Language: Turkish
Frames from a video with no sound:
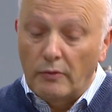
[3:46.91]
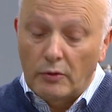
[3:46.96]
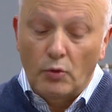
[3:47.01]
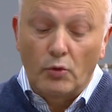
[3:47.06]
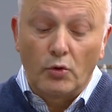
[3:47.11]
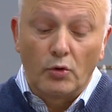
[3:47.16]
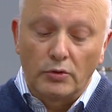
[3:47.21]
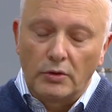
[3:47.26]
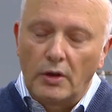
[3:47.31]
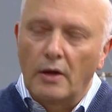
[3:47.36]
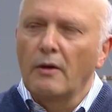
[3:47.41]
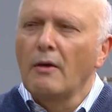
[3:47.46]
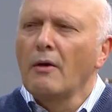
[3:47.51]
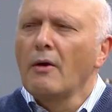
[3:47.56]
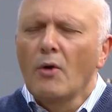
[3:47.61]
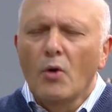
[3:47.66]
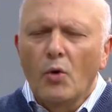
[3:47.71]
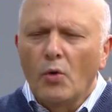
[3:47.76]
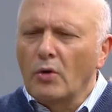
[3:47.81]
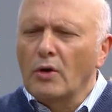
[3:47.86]
Evet o konuda
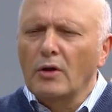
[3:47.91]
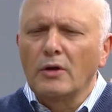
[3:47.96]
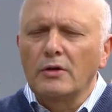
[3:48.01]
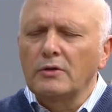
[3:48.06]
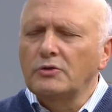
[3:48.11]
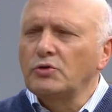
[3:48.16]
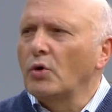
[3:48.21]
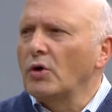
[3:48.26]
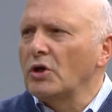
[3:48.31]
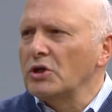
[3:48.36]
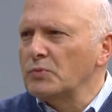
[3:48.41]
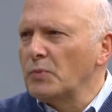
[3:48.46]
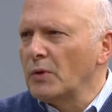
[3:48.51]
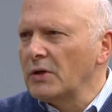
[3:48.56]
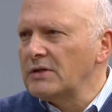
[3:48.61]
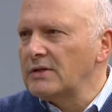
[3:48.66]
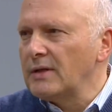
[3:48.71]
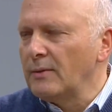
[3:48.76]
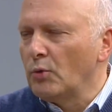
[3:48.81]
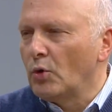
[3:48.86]
oraları çok
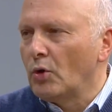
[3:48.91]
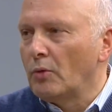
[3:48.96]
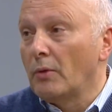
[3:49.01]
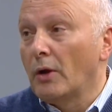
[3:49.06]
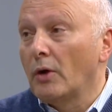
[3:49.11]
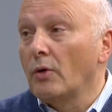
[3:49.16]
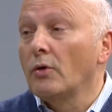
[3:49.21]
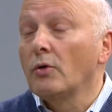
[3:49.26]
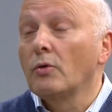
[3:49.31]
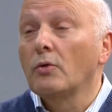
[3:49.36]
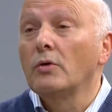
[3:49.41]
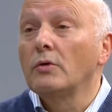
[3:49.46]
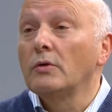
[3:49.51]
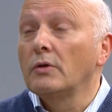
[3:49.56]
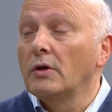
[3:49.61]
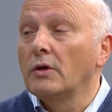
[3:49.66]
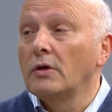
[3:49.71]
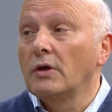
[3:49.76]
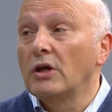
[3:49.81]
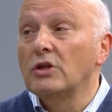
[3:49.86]
açmak istemiyorum ben.
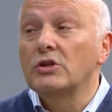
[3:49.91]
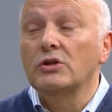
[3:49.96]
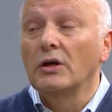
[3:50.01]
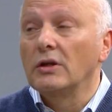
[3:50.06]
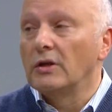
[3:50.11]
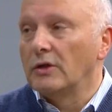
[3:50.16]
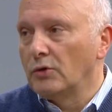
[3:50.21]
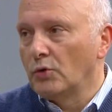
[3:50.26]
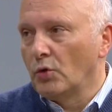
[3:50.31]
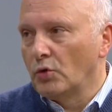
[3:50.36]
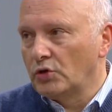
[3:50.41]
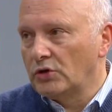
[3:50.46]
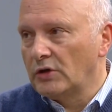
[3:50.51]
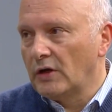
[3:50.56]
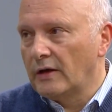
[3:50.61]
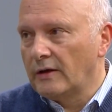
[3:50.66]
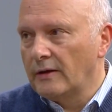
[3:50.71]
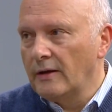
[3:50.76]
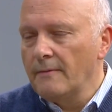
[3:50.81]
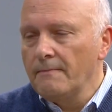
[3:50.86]
O- e, geç kalındı o
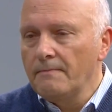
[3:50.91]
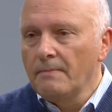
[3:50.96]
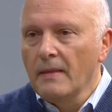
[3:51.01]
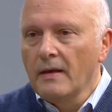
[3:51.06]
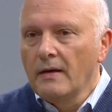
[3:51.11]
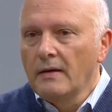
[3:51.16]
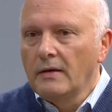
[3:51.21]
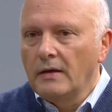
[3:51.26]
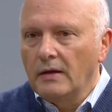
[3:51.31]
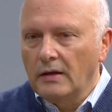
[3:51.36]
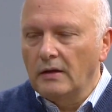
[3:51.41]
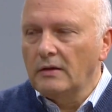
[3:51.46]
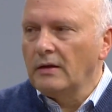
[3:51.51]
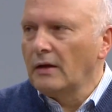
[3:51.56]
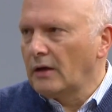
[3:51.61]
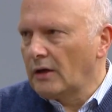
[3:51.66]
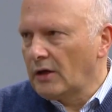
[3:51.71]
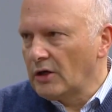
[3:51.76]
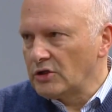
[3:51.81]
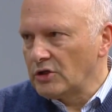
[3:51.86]
işlerde. İki
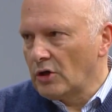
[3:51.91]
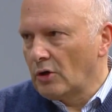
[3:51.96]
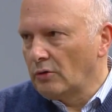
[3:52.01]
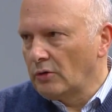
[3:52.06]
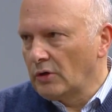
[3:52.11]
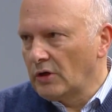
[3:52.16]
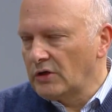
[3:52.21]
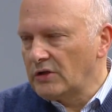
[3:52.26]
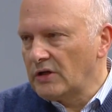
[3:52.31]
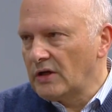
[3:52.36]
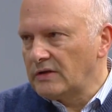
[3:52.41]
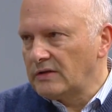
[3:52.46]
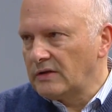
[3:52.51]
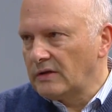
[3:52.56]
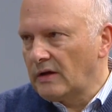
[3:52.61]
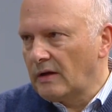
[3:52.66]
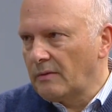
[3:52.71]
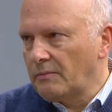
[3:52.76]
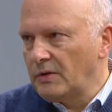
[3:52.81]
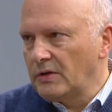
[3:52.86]
tane kaza oldu geçen
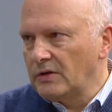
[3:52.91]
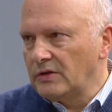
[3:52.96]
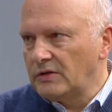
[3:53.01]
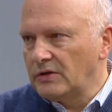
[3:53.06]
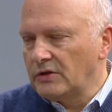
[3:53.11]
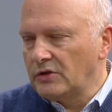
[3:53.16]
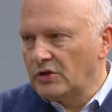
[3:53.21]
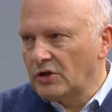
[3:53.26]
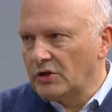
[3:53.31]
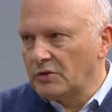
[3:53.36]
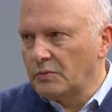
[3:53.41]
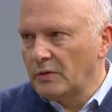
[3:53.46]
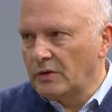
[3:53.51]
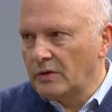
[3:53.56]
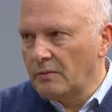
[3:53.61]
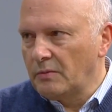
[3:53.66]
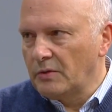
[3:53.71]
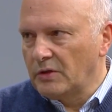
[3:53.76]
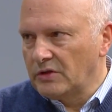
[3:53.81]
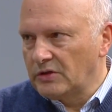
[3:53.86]
sene. Birisi
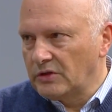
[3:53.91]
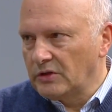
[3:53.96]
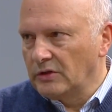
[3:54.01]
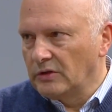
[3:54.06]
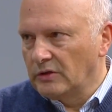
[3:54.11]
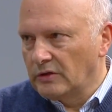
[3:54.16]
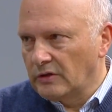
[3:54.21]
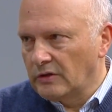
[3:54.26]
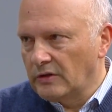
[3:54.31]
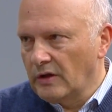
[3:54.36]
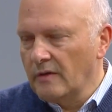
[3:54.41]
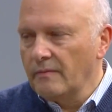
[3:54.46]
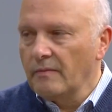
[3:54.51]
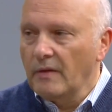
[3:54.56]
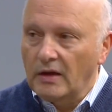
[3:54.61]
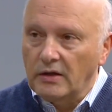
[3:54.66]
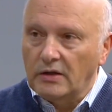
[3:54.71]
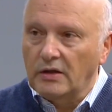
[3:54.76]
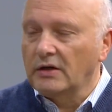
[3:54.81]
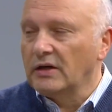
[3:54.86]
Çeşme'de birisi Ildır'da.
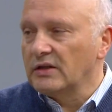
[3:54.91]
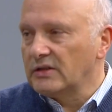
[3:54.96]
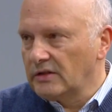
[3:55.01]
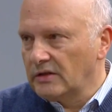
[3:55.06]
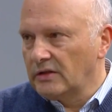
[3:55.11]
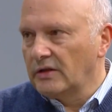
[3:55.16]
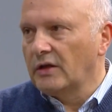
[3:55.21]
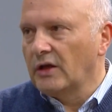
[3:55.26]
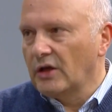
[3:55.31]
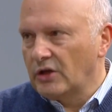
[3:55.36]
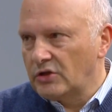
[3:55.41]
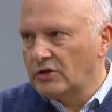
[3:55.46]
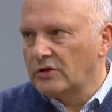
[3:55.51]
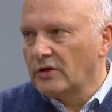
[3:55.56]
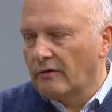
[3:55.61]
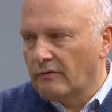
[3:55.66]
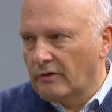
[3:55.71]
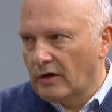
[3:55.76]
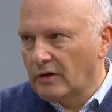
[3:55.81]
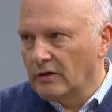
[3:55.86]
Her iki kazada da geç
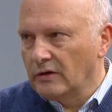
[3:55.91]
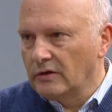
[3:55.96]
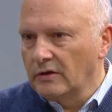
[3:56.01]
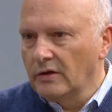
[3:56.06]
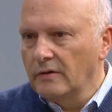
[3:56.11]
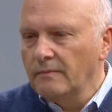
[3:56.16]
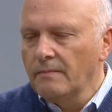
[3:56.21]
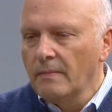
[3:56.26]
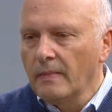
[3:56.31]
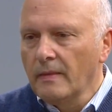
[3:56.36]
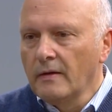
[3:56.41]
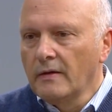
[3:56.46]
davranıldı.